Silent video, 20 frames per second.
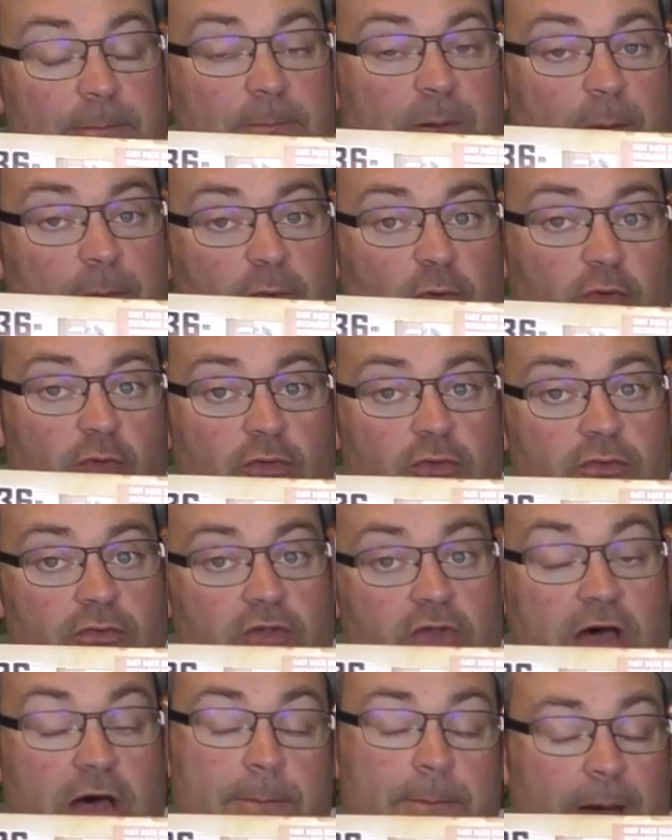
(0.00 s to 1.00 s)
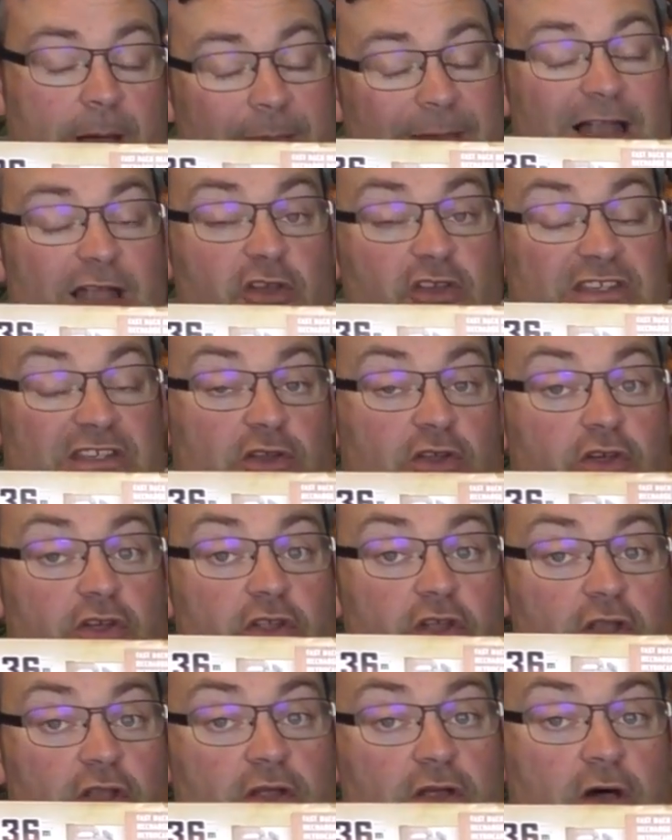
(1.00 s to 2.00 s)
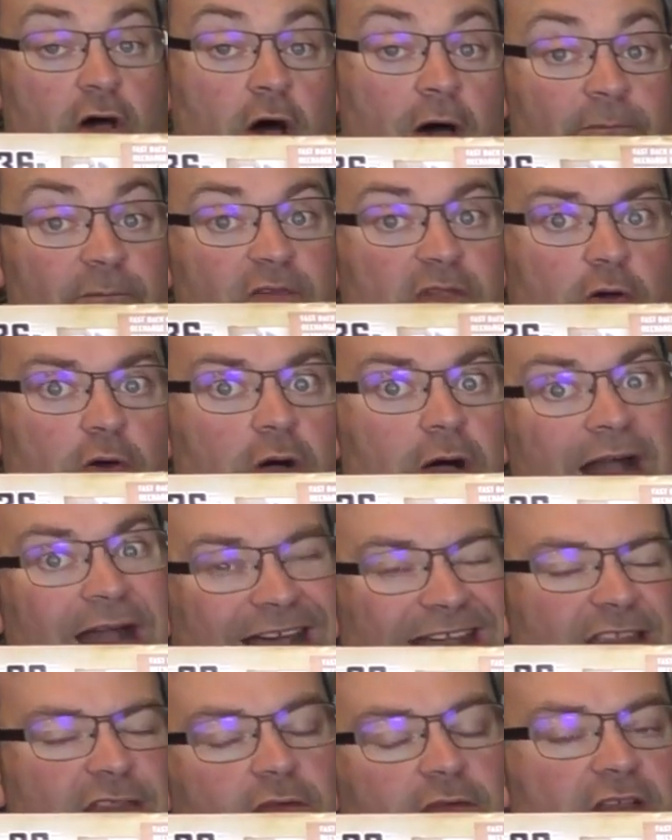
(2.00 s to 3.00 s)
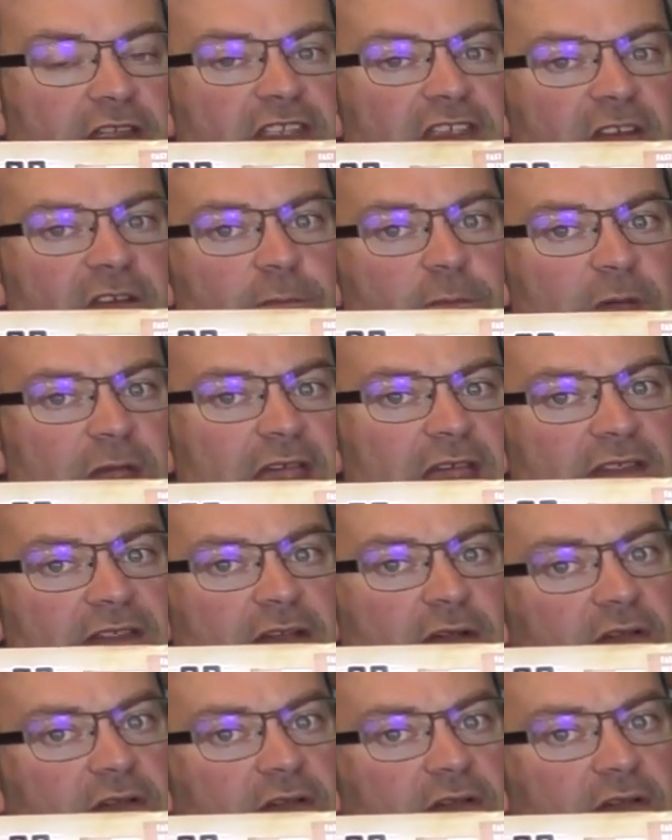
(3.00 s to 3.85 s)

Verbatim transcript: Papou, il y a pas mal qui le donnent environ à 90 FPS, c'est